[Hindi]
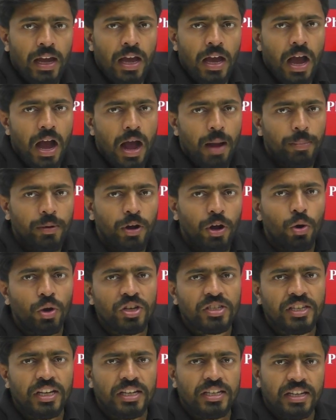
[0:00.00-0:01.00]
अब कहोगे
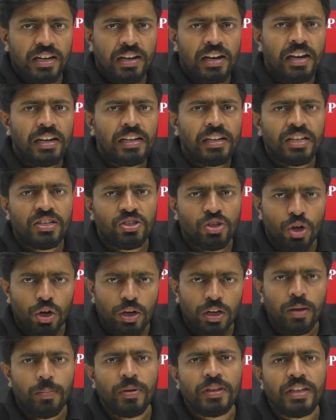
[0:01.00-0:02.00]
सर जनरल टेस्ट और
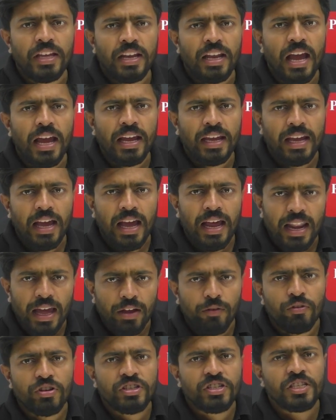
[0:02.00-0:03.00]
ये भी देना है क्या
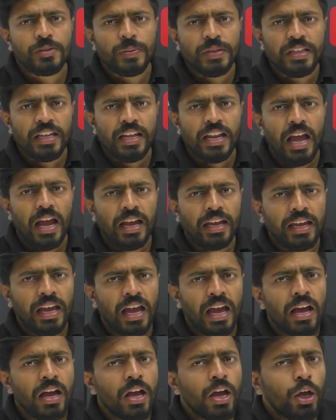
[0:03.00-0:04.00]
लैंग्वेजेस भी देना है क्या
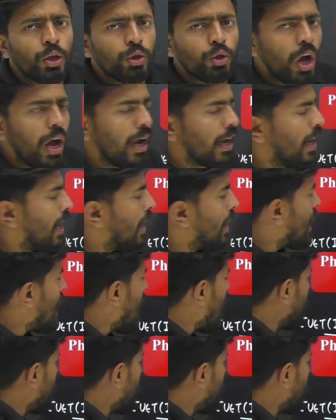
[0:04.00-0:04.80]
तो अगर आप